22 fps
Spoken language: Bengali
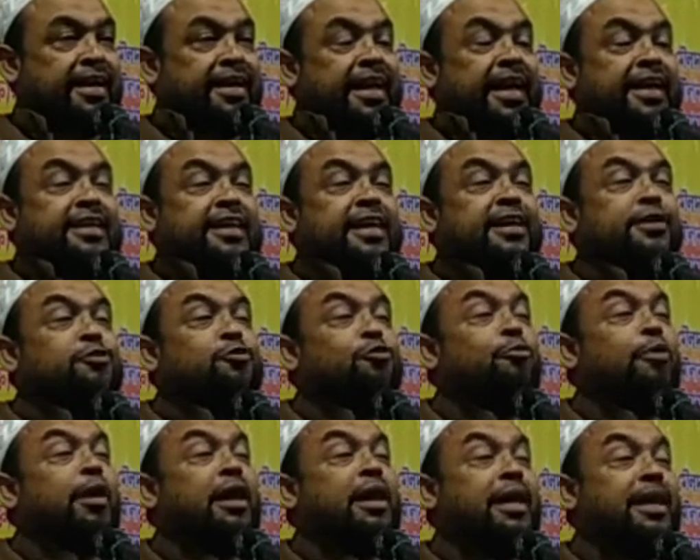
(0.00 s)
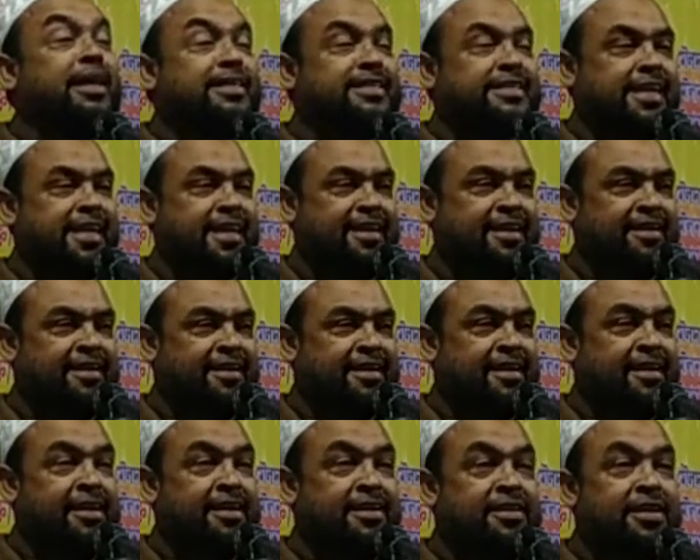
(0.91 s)
এটা একটা হিন্দু ভাই লিখেছেন
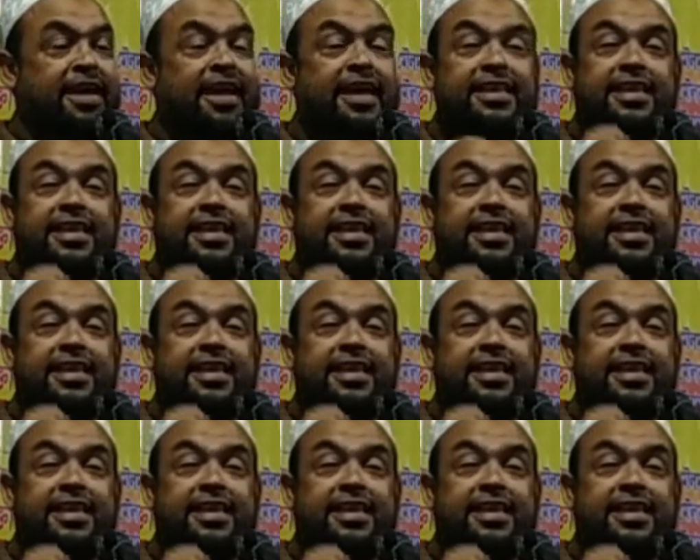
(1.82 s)
যে